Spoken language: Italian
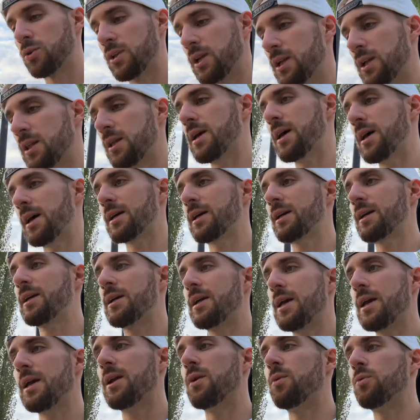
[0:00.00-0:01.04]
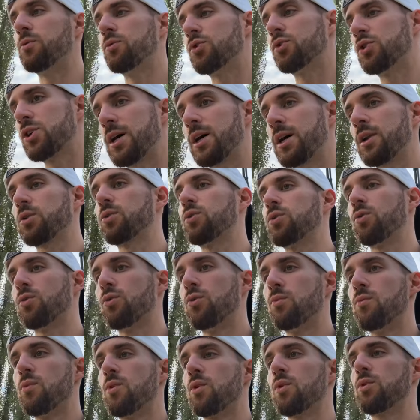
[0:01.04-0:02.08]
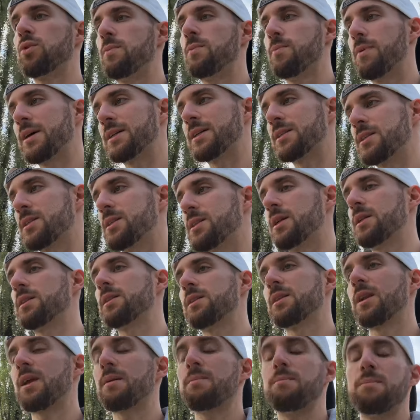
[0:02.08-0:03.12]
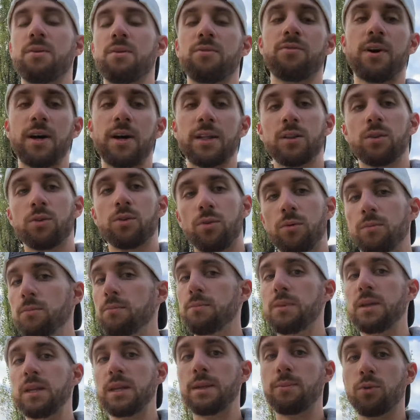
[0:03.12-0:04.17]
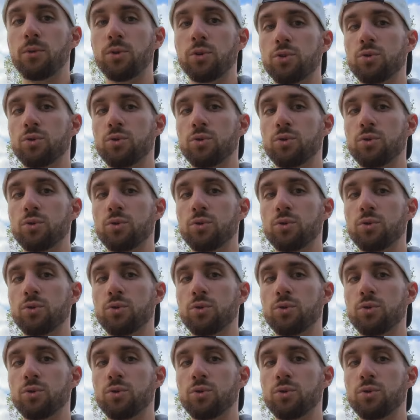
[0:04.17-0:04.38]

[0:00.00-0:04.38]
dell'idea che un certo numero di passi andrebbe fatto, minimo al